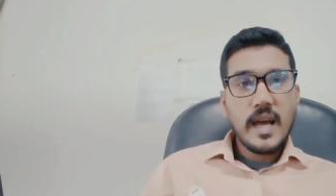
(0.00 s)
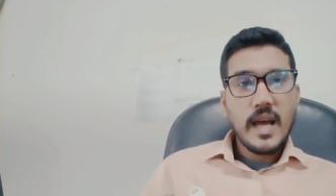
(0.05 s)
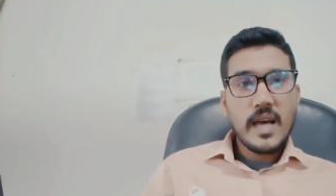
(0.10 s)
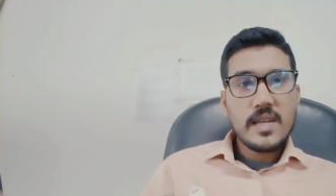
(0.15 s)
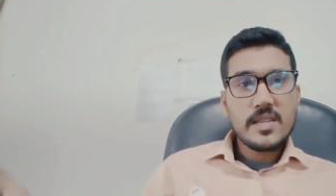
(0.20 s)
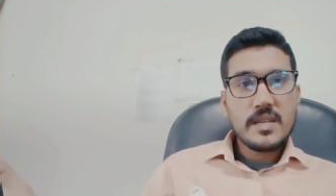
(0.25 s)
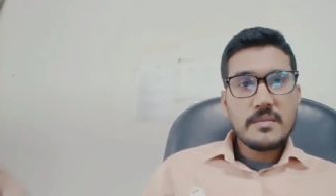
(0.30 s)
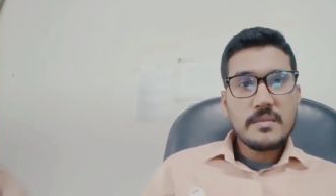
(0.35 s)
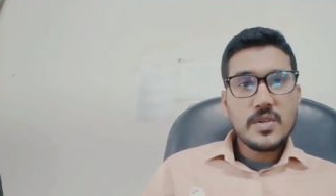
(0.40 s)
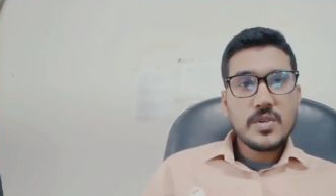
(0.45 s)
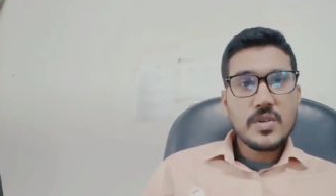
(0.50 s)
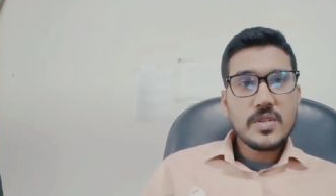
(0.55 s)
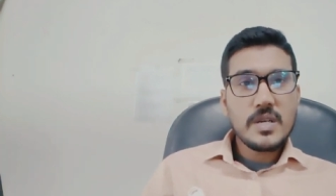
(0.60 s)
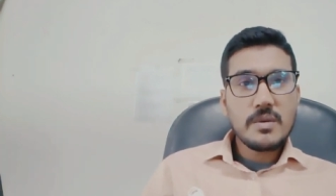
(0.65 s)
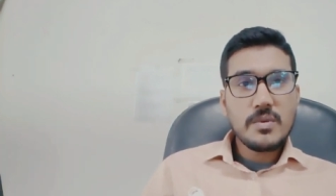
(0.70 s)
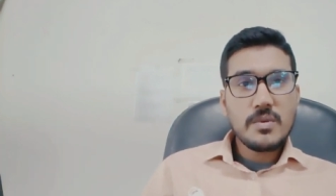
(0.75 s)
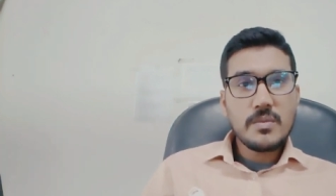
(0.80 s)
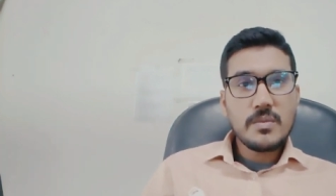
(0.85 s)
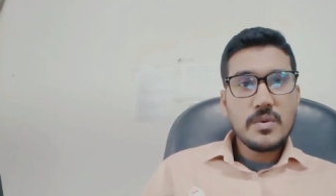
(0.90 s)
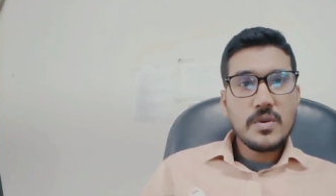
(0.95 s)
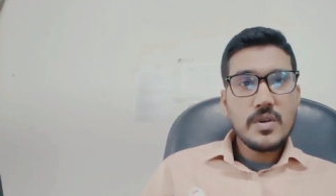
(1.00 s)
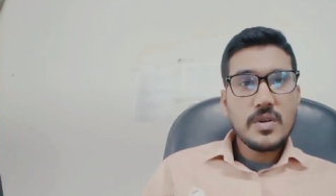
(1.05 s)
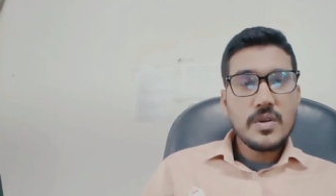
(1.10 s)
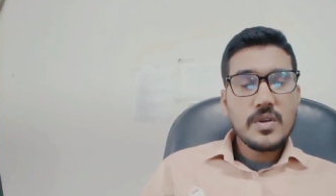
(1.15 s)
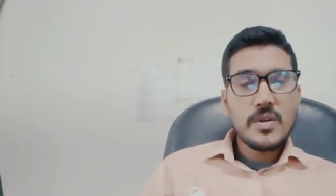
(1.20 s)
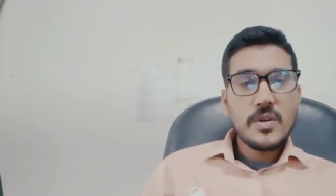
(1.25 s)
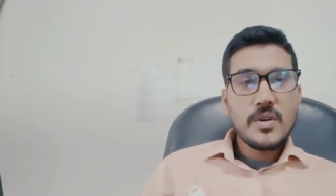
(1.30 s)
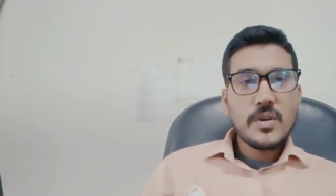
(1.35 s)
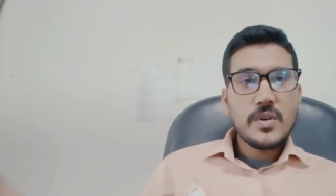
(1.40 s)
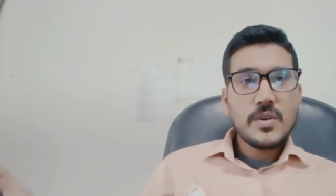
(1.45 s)
আজ আমি কথা বলবো
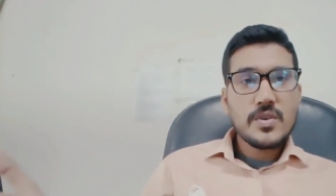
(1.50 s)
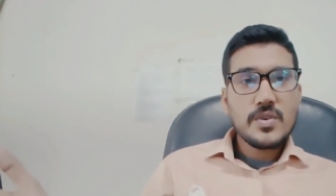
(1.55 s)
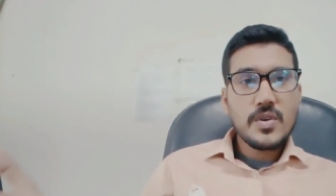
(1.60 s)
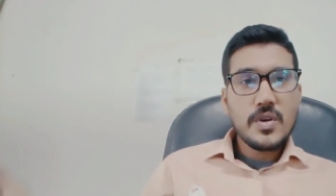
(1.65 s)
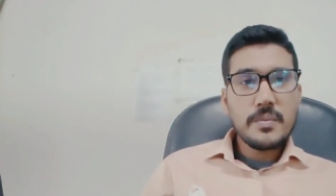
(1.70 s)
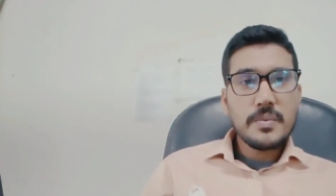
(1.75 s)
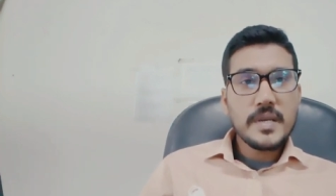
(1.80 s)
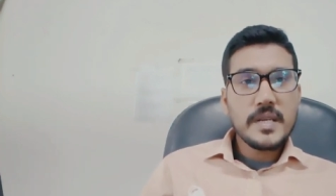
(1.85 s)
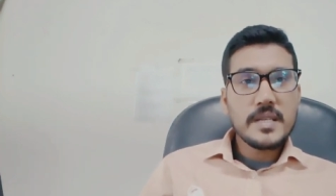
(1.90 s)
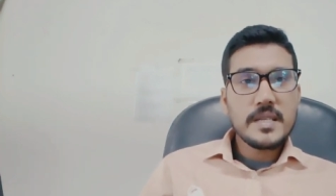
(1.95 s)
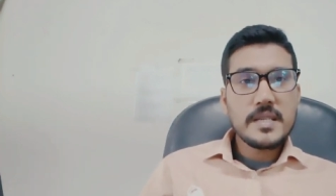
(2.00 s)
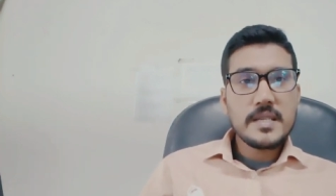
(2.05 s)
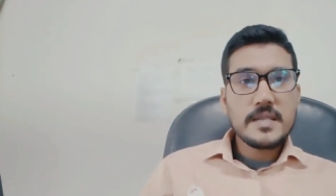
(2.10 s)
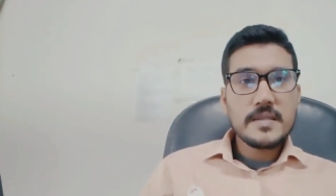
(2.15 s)
টপিং নিয়ে